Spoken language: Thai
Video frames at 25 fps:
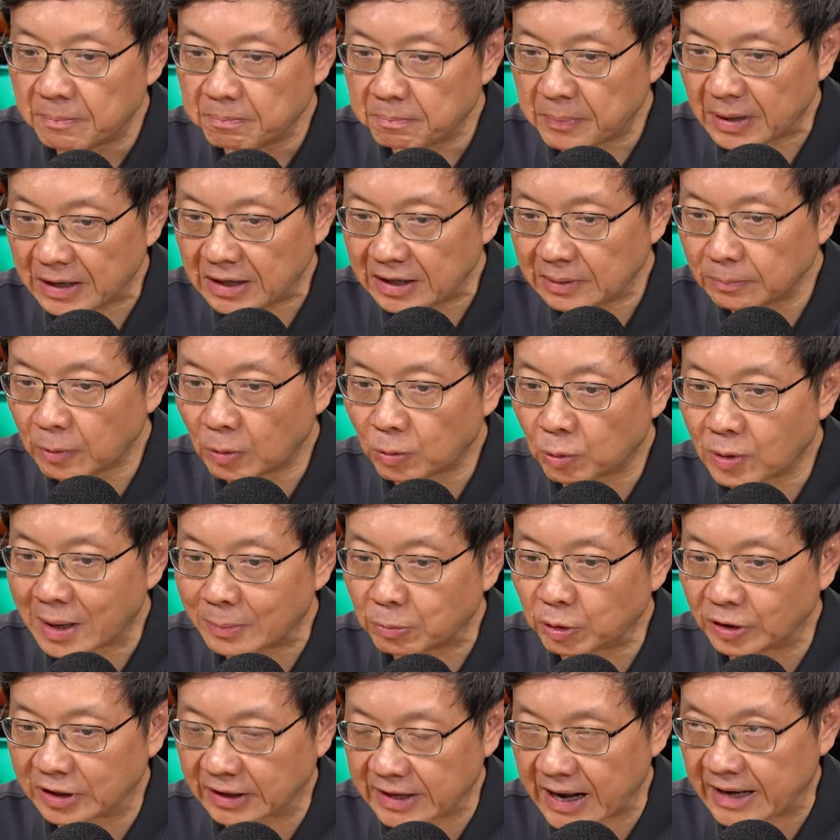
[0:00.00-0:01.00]
เป็นระบบค
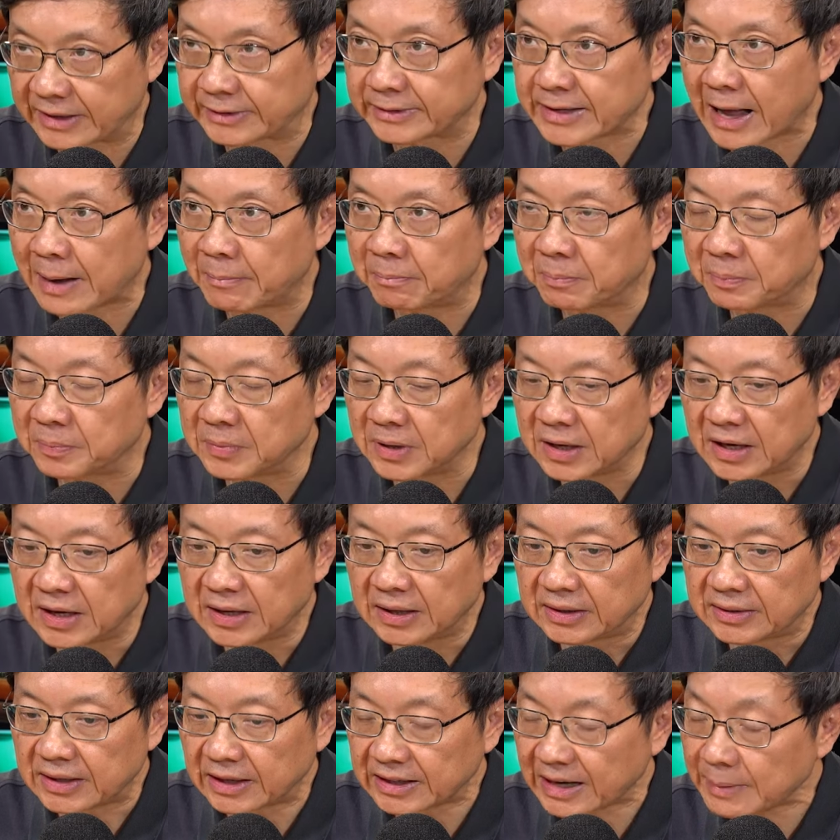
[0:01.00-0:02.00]
วามกดอากาศ
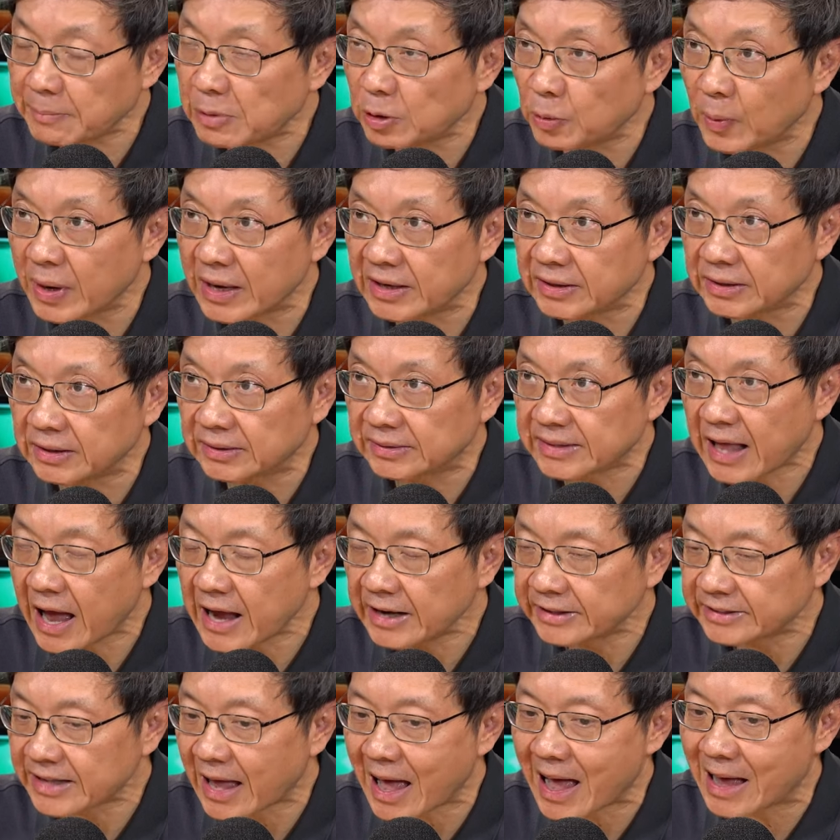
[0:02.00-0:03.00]
ต่ำ ดังนั้นบริเวณ
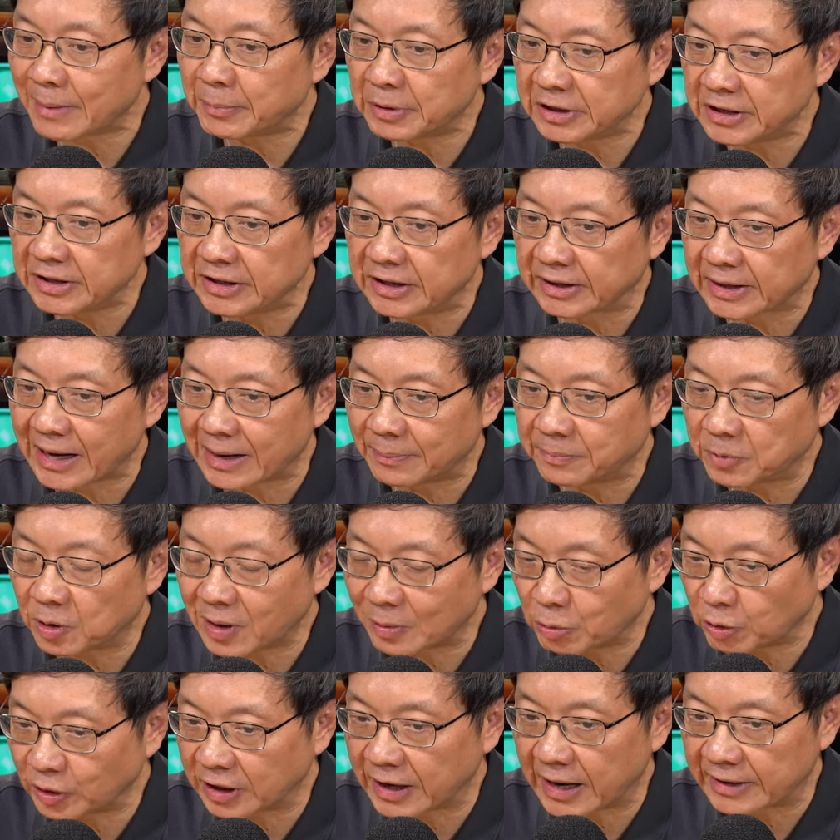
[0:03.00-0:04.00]
ใต้ตามันเนี่ยนะครับ
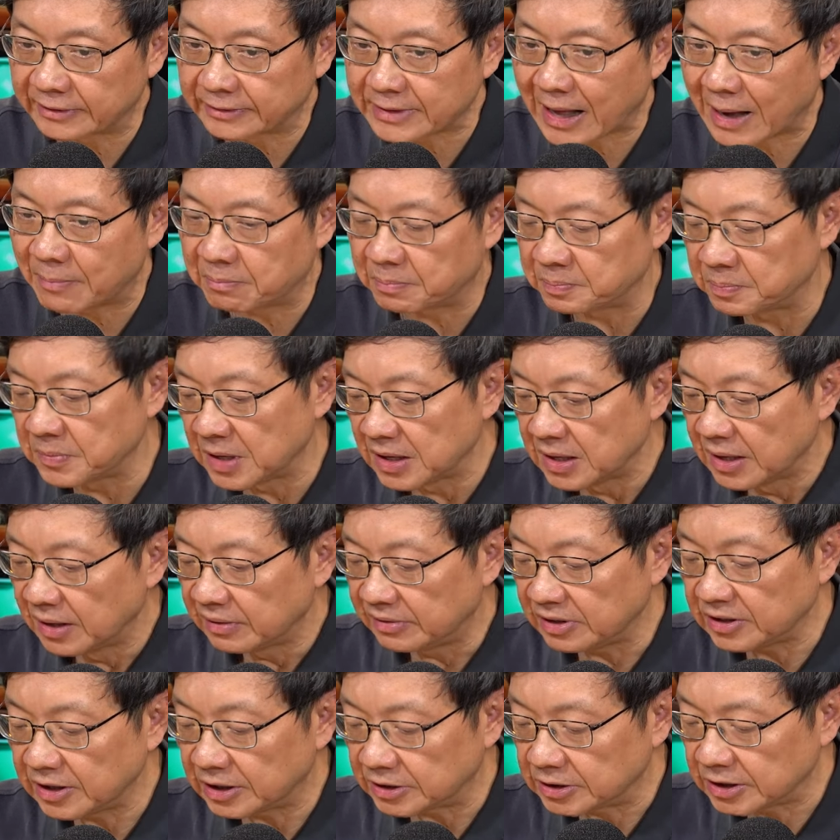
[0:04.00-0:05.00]
ความกดอากาศ
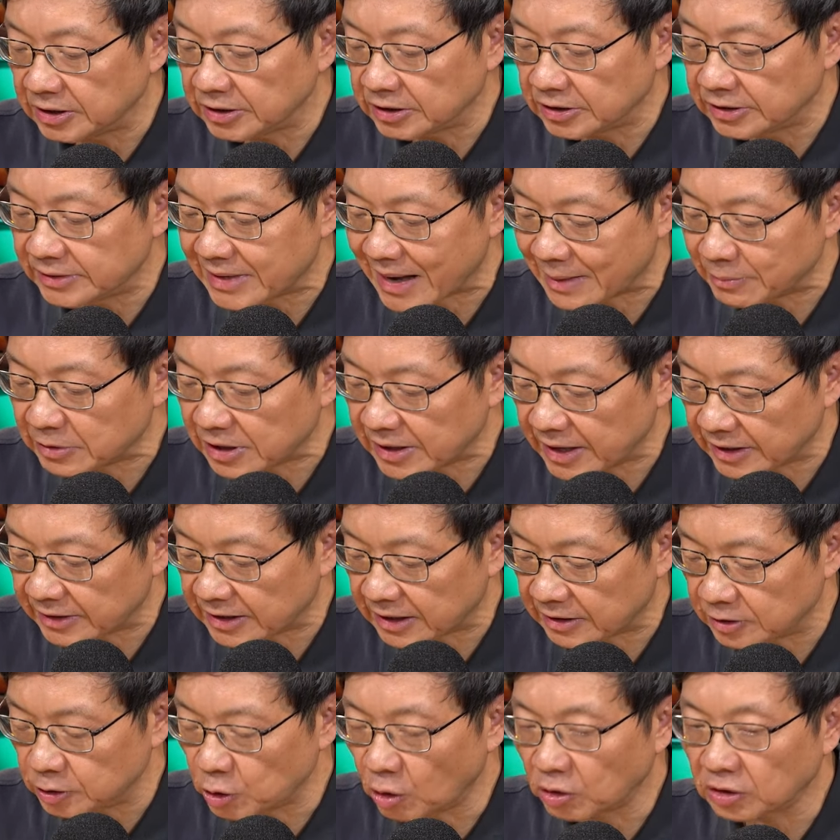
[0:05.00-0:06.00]
ต่ำสิ่งเกิดขึ้นคือน้ำทะเล
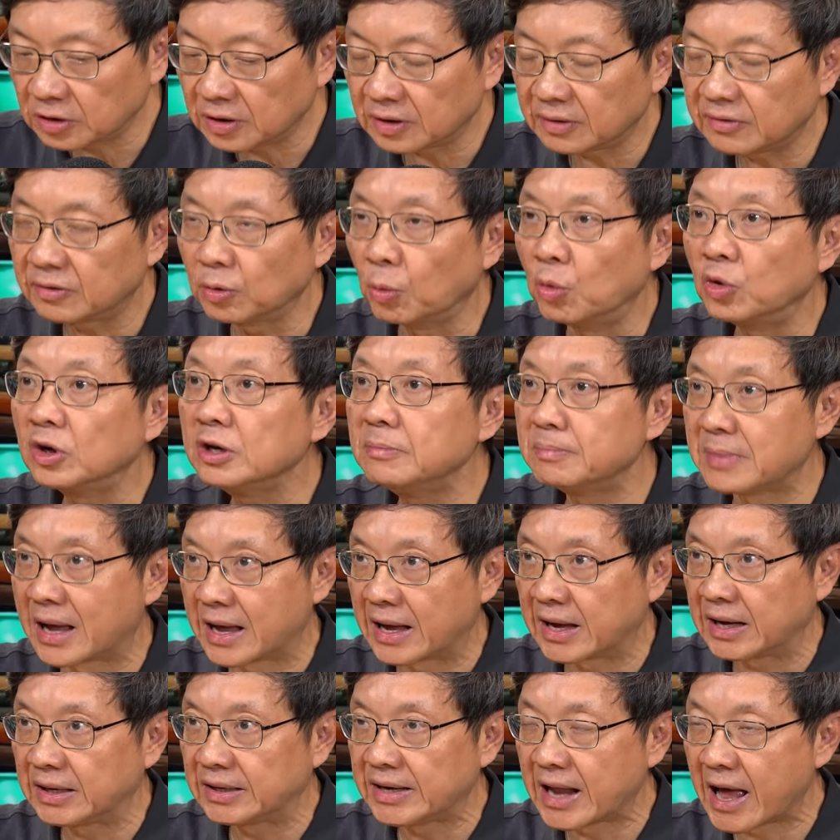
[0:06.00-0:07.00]
จะยกสูงขึ้น
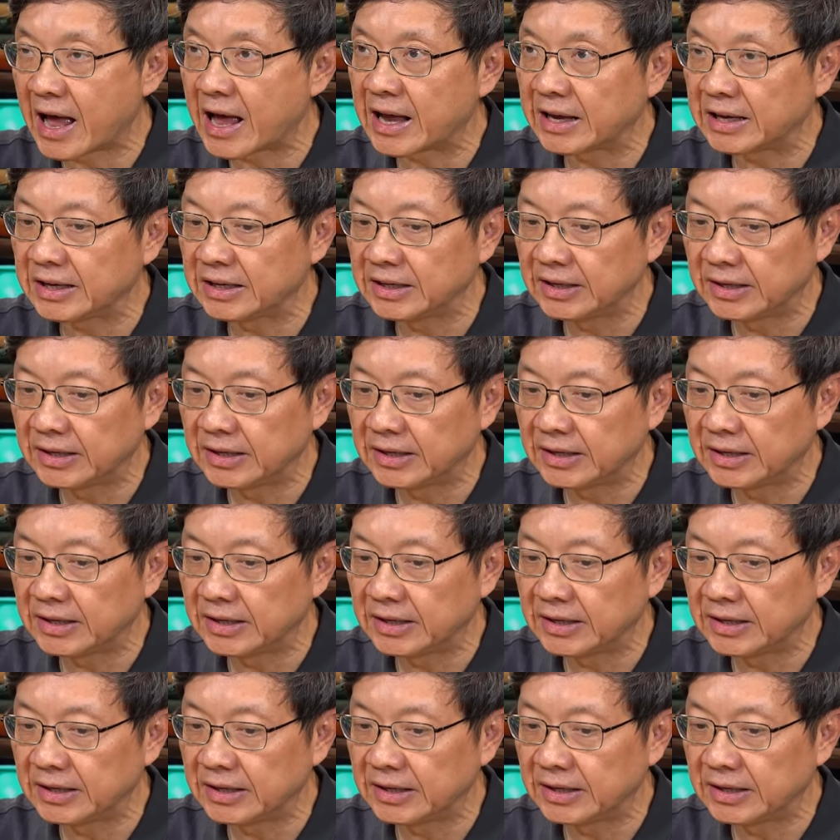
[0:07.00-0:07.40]
มาได้